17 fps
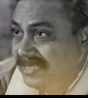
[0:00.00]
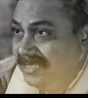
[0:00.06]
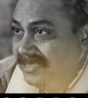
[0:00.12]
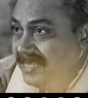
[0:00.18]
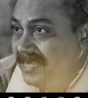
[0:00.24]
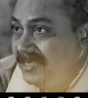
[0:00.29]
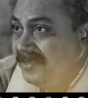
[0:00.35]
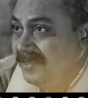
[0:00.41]

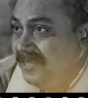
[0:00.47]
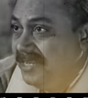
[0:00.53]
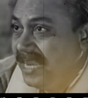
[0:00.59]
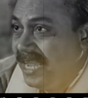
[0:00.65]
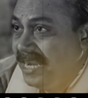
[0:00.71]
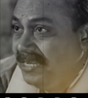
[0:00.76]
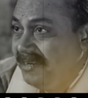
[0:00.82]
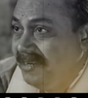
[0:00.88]
সাতটি দিনের
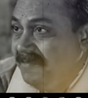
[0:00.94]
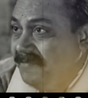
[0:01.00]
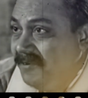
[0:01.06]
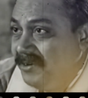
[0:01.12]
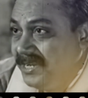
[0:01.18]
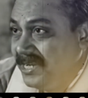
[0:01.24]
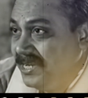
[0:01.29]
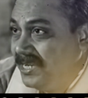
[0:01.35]
জন্য নাইনটিন
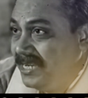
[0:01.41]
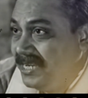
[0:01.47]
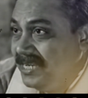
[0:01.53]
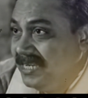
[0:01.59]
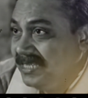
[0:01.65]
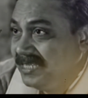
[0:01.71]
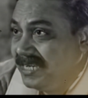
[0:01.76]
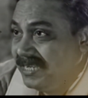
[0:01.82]
ফোরটিনে
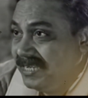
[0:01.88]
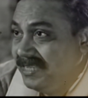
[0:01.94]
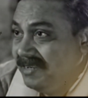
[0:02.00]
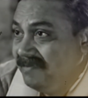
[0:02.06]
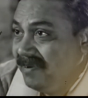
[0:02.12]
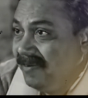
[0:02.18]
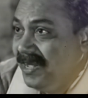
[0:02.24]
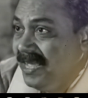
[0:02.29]
নিয়ে গিয়ে
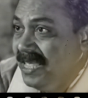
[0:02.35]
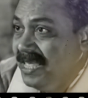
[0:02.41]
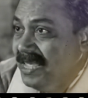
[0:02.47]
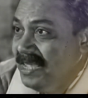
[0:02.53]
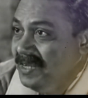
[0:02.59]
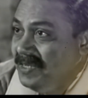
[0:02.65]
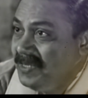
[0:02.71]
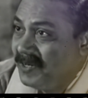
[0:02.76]
ছেড়ে দিন বাবা
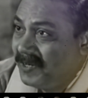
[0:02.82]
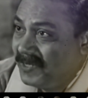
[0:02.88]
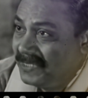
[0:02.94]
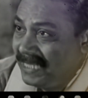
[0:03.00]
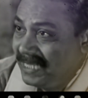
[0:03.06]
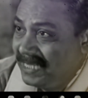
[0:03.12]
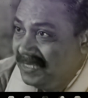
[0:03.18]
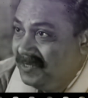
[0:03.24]

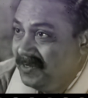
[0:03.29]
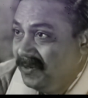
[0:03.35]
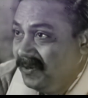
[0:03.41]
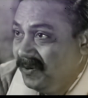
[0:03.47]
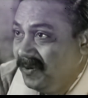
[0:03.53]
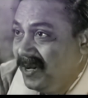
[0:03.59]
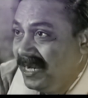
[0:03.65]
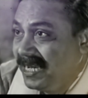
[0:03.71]
সস্তায়
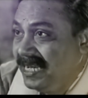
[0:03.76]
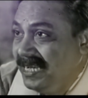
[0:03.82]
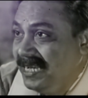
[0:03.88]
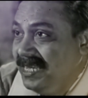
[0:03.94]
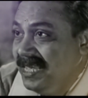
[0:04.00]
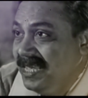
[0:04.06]
কিছু লোহা